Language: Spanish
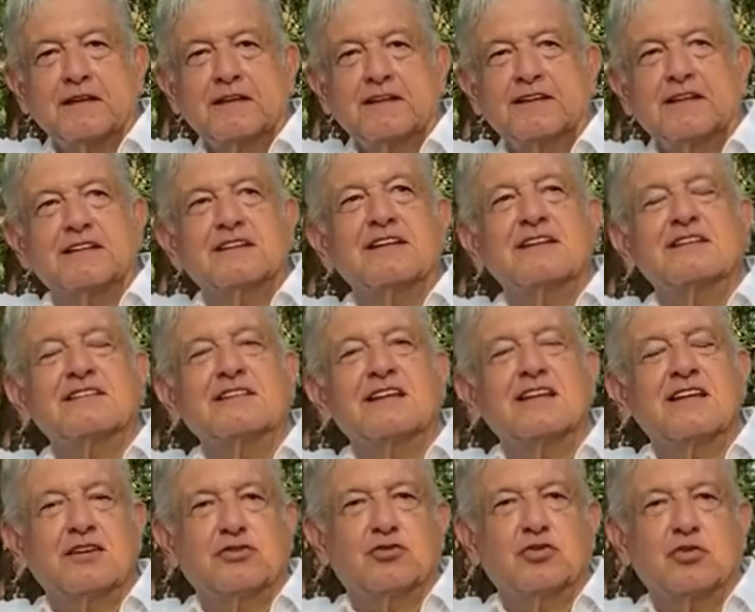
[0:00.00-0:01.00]
ya tienes
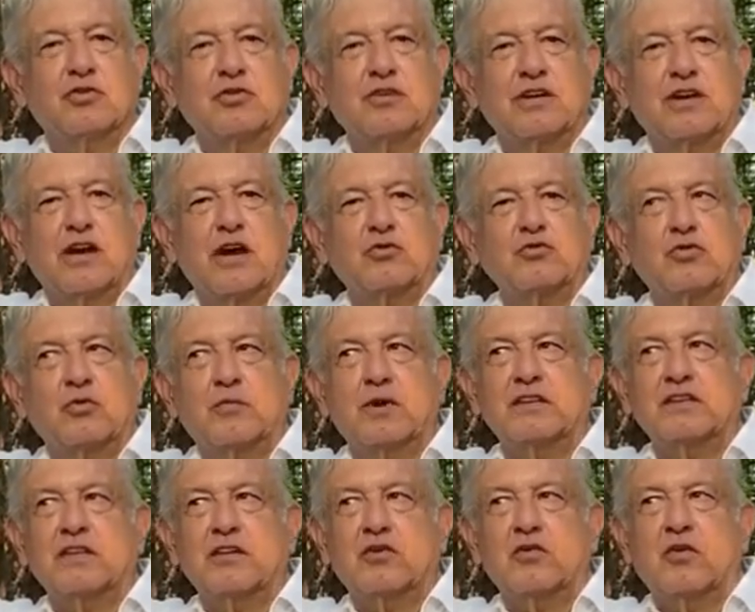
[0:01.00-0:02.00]
derecho en
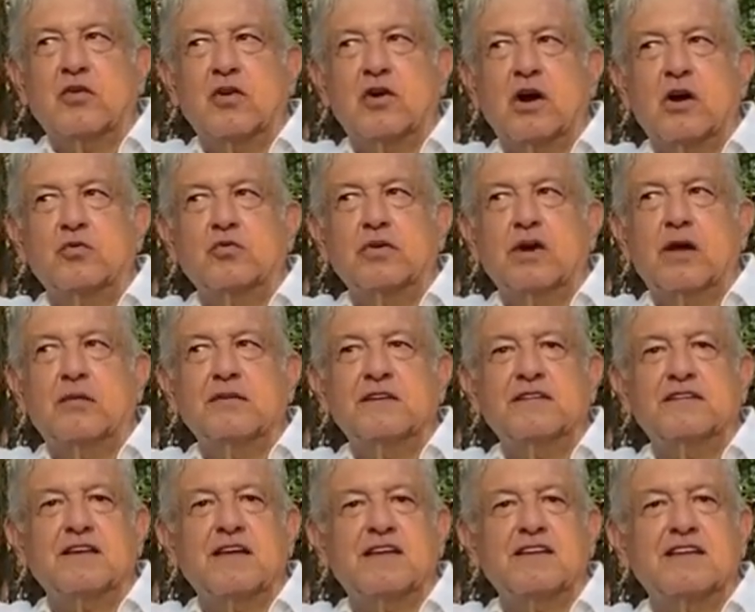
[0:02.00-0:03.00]
automático a una
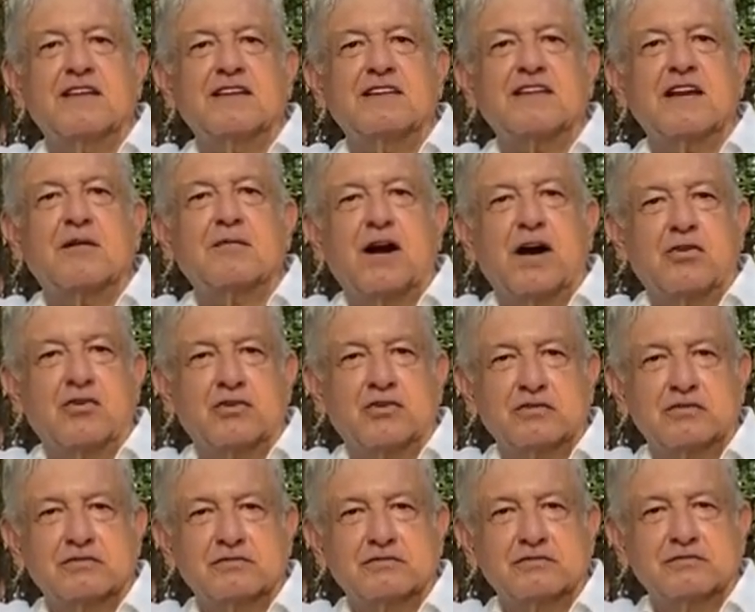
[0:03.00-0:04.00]
visa de trabajo
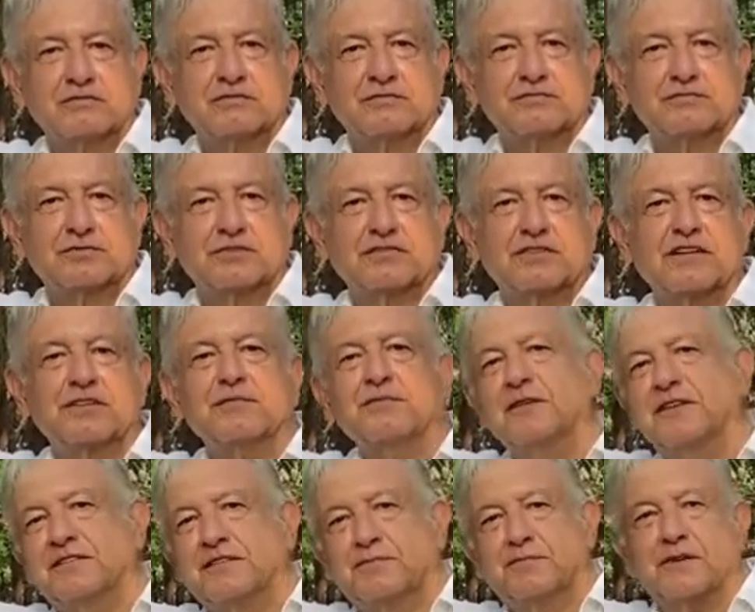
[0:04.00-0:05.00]
por seis
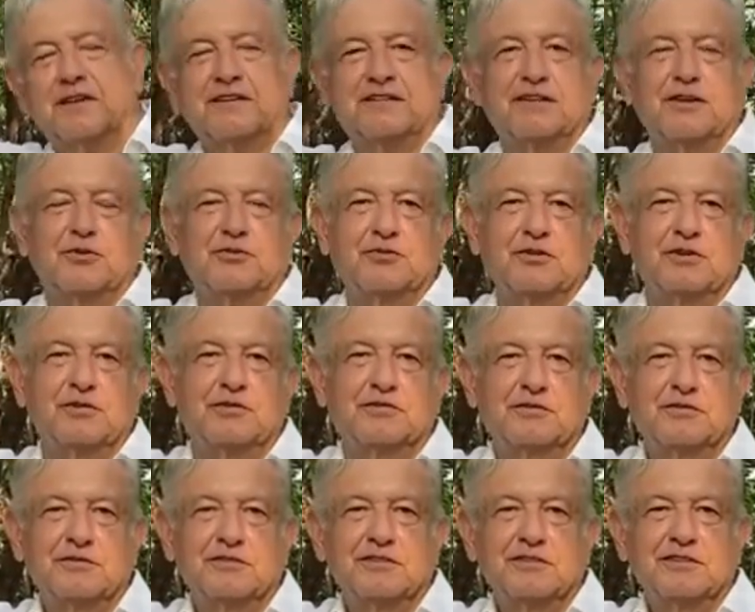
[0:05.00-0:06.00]
meses para Estados
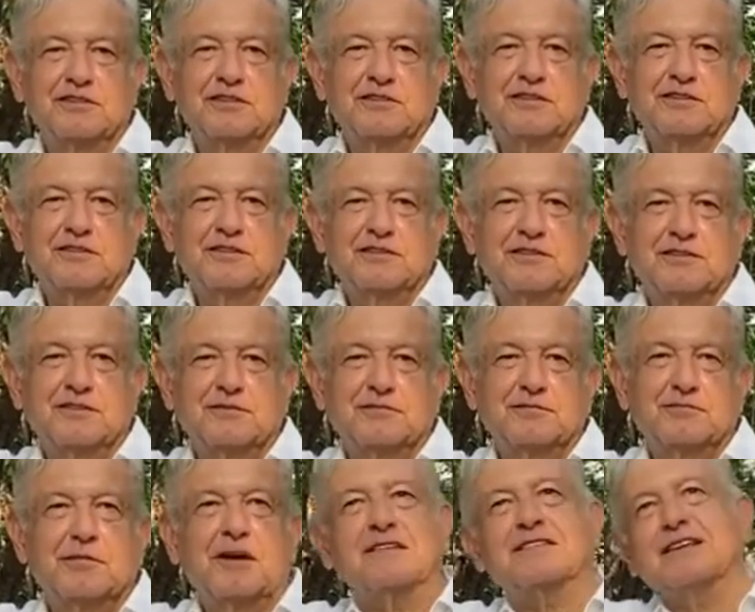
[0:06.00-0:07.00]
Unidos.
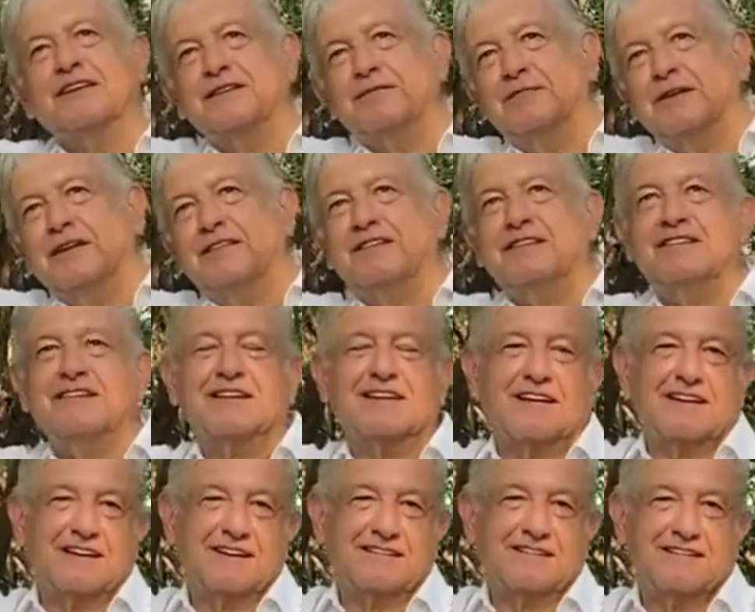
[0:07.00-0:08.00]
Vas seis meses y
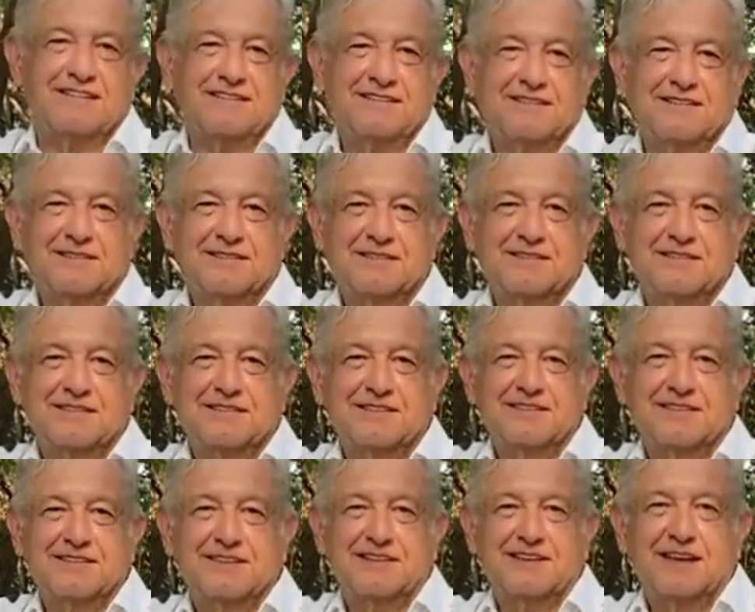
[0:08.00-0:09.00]
regresas
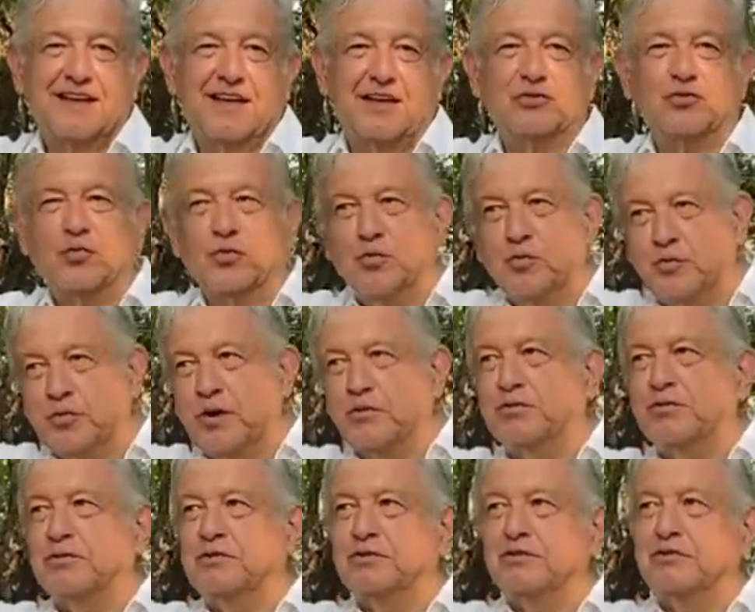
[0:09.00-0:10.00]
a tu
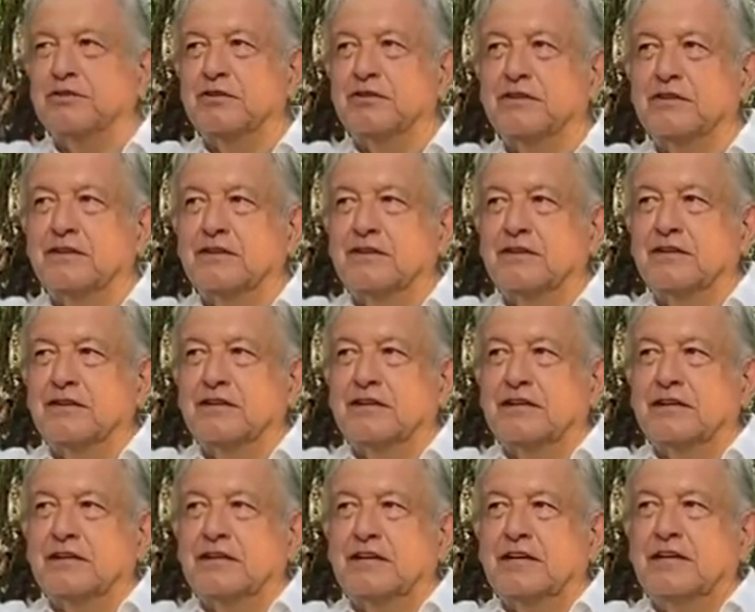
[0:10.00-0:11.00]
pueblo.
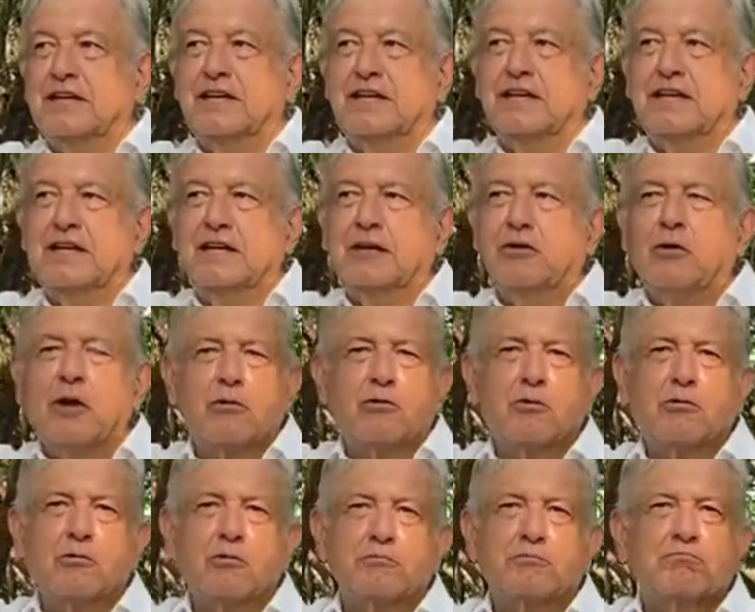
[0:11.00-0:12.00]
Y
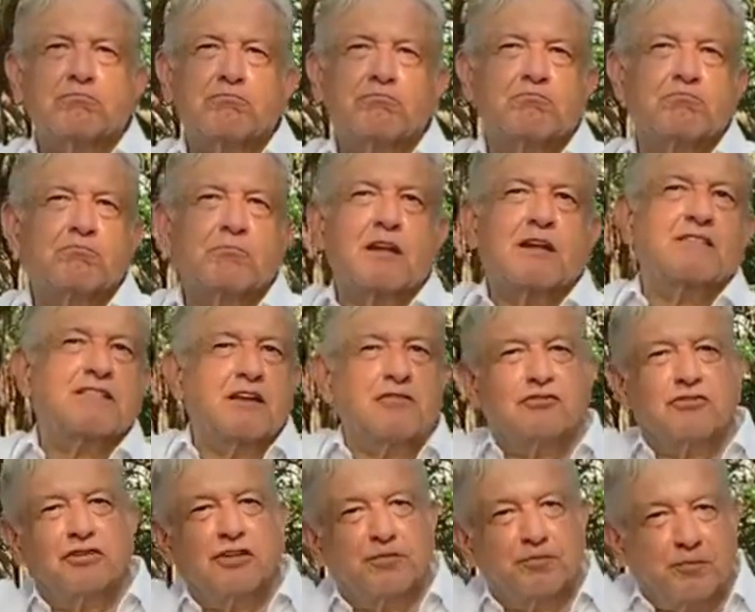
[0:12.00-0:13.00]
luego, tres
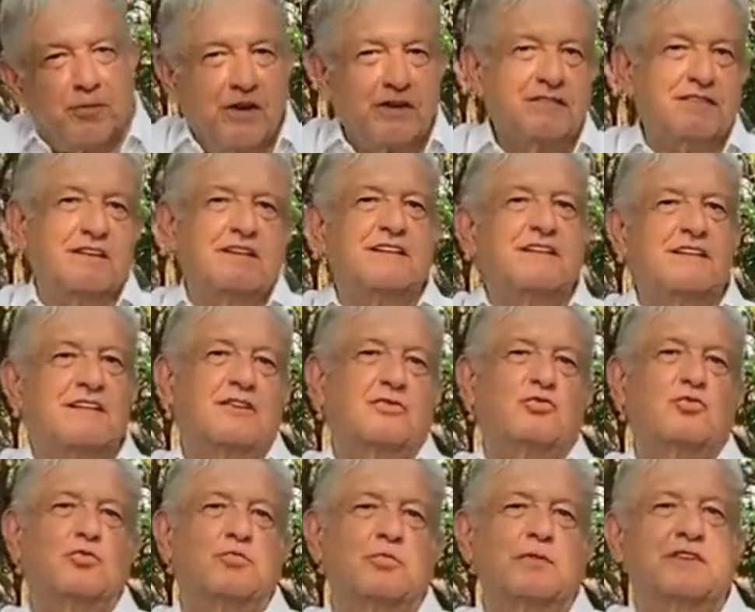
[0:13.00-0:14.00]
años después de tener
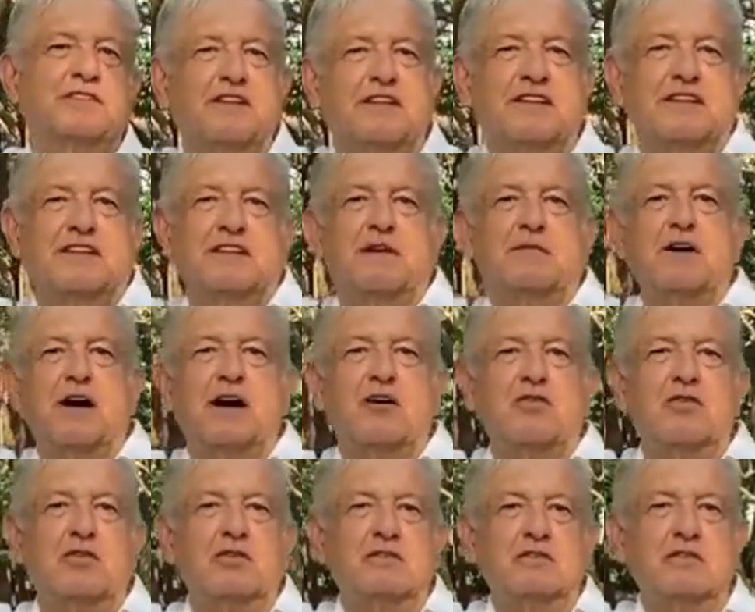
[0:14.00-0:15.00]
tu visa de
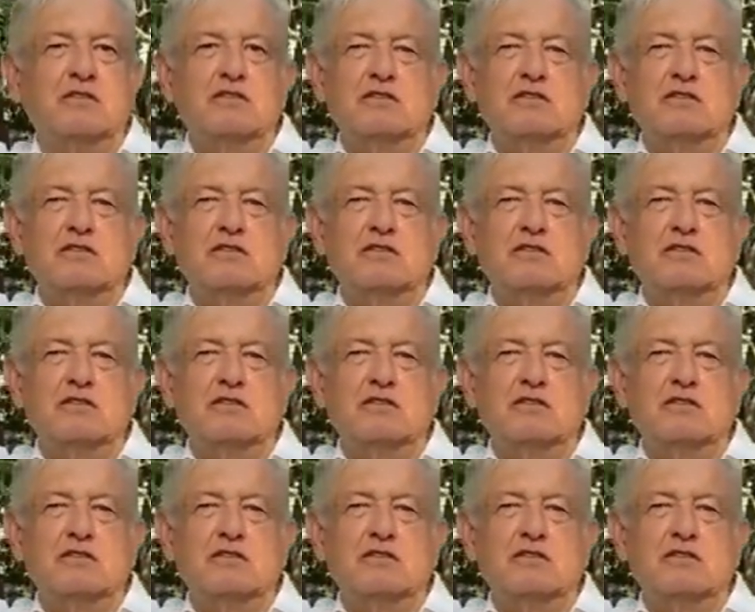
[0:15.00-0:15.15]
trabajo,